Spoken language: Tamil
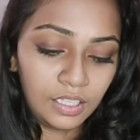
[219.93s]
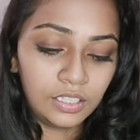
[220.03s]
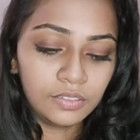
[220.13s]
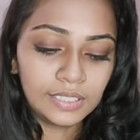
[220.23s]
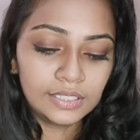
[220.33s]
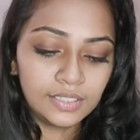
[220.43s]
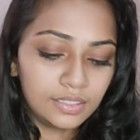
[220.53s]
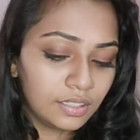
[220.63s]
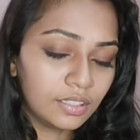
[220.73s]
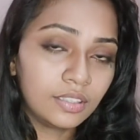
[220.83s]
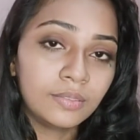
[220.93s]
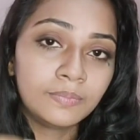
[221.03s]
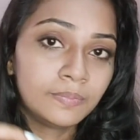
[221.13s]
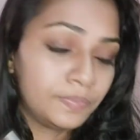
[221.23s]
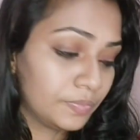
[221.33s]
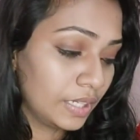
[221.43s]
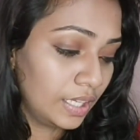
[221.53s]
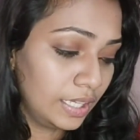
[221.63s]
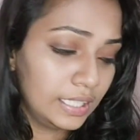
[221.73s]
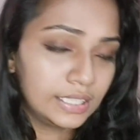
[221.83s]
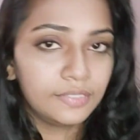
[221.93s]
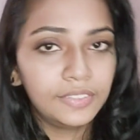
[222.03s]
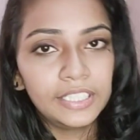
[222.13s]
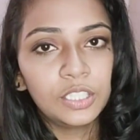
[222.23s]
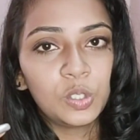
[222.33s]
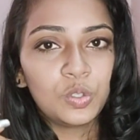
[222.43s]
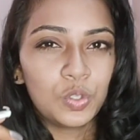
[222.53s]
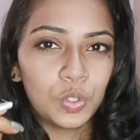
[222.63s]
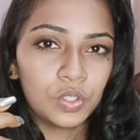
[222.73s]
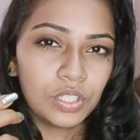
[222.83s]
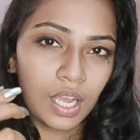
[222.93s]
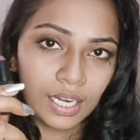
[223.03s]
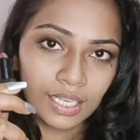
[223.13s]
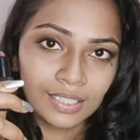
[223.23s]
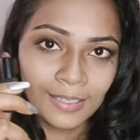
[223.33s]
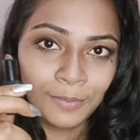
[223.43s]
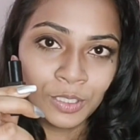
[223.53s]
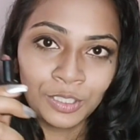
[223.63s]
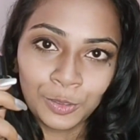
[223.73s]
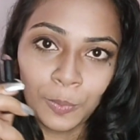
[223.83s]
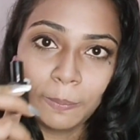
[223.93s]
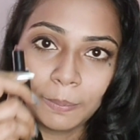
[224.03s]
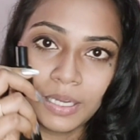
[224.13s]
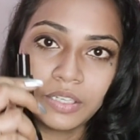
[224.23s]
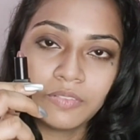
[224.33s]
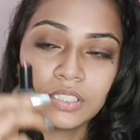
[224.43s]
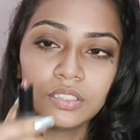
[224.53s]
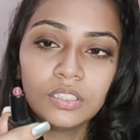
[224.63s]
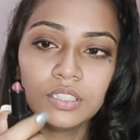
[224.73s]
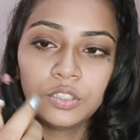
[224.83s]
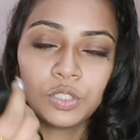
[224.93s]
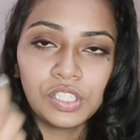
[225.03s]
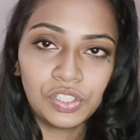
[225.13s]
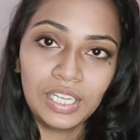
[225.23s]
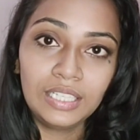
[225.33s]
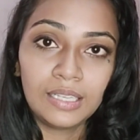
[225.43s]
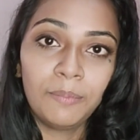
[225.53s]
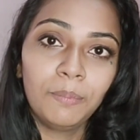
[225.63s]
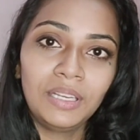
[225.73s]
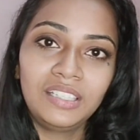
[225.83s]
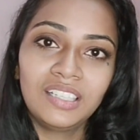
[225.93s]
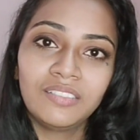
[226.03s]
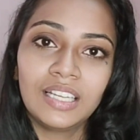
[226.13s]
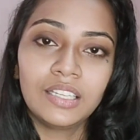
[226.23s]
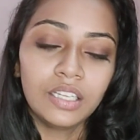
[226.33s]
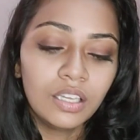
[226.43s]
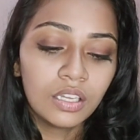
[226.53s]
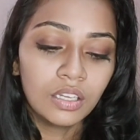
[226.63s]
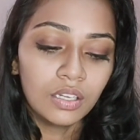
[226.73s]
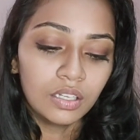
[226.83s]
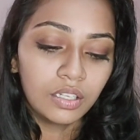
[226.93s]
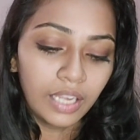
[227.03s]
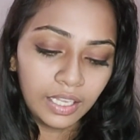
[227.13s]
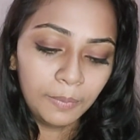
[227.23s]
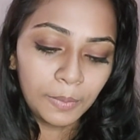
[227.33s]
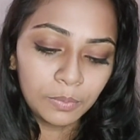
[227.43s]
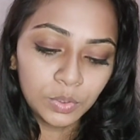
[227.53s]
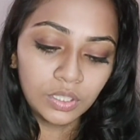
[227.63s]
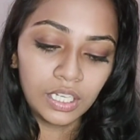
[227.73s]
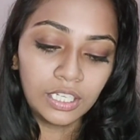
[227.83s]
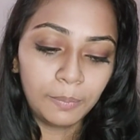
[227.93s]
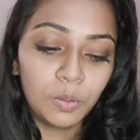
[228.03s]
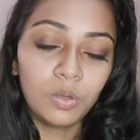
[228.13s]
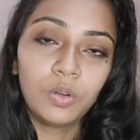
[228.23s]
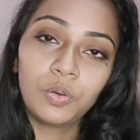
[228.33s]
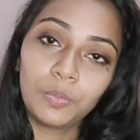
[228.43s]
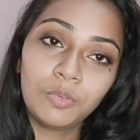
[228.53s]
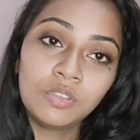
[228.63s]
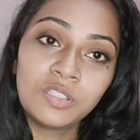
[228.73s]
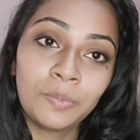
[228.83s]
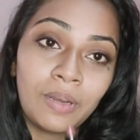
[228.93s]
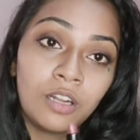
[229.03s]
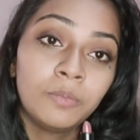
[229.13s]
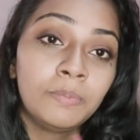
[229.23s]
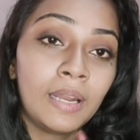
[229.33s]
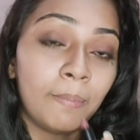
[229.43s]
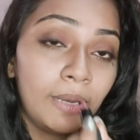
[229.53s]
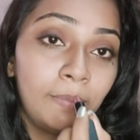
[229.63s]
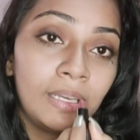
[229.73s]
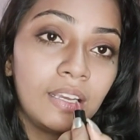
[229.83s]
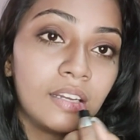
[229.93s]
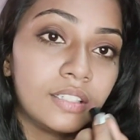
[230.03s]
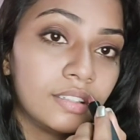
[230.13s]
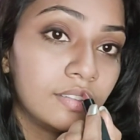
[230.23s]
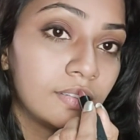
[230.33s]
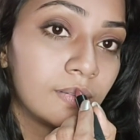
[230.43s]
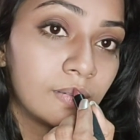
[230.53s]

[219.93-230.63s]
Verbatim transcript: இது வந்து um, இதை விட கொஞ்சம் டார்க்காக தான் இருக்கும் பட் வந்து இதோட ஷேட் கம்ப்ளீட்டாக வேறு கேரி பண்ணும்போது கண்டிப்பாக உங்களுக்கு ரொம்பவே சூப்பராக இருக்கும் இப்போ நான் அப்ளை பண்ணி காட்டுறேன்